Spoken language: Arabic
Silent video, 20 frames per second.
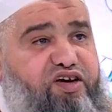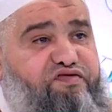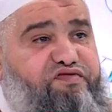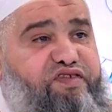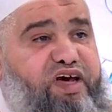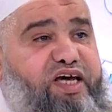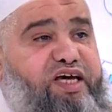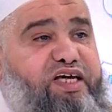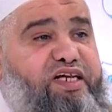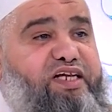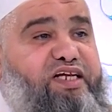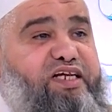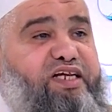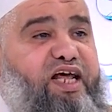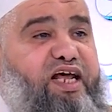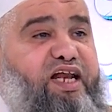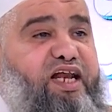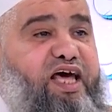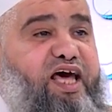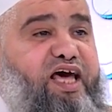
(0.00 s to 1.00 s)

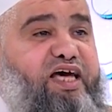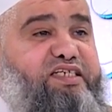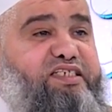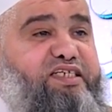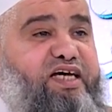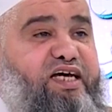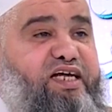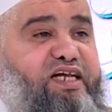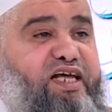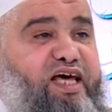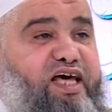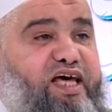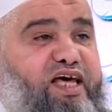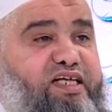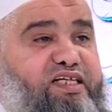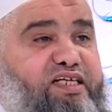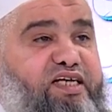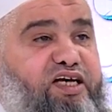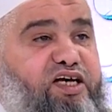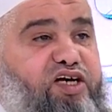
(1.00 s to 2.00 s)
فإن
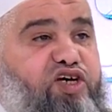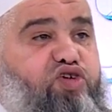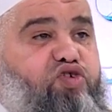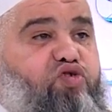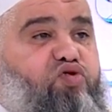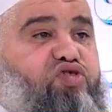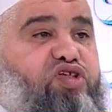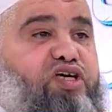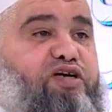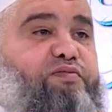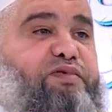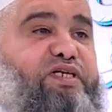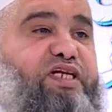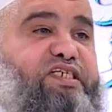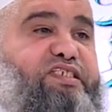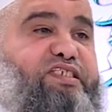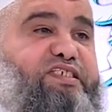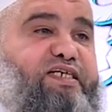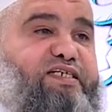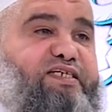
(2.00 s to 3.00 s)
الحسنات يذهبن
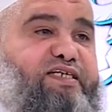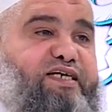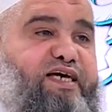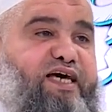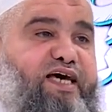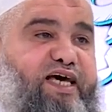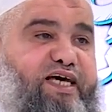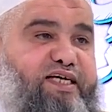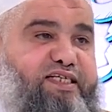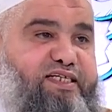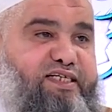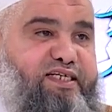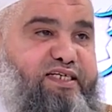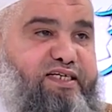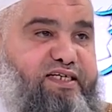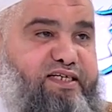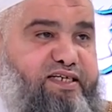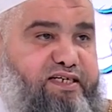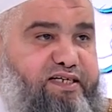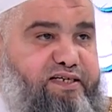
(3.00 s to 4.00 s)
السيئات
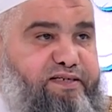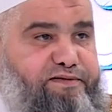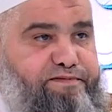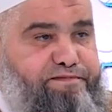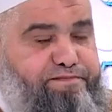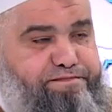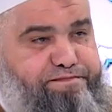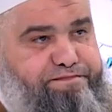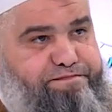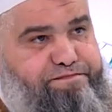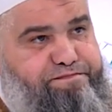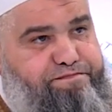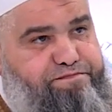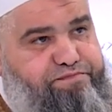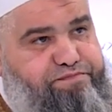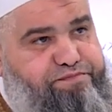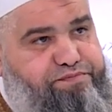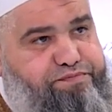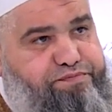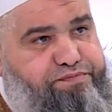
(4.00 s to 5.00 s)
إن شاء الله
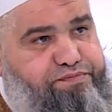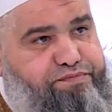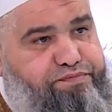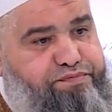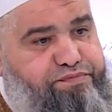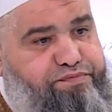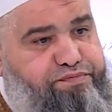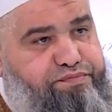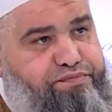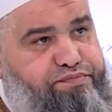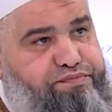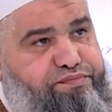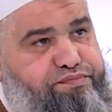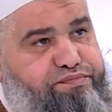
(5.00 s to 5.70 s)
بالنسبة